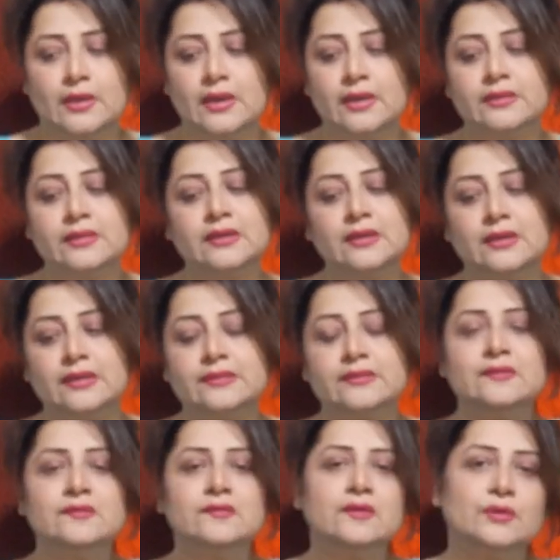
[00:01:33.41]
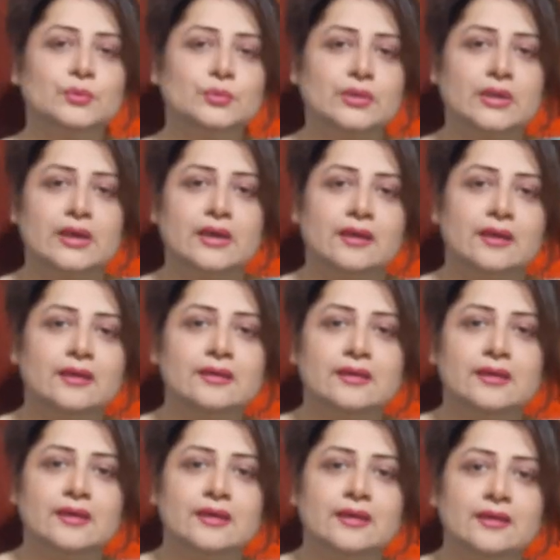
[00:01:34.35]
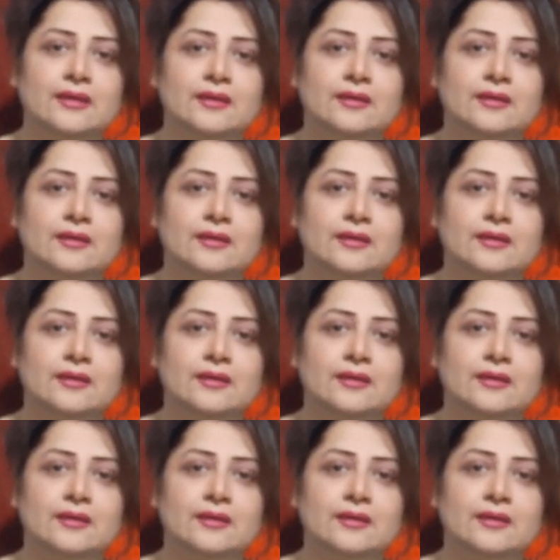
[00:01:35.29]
एक दिन गलती से ये होता है कि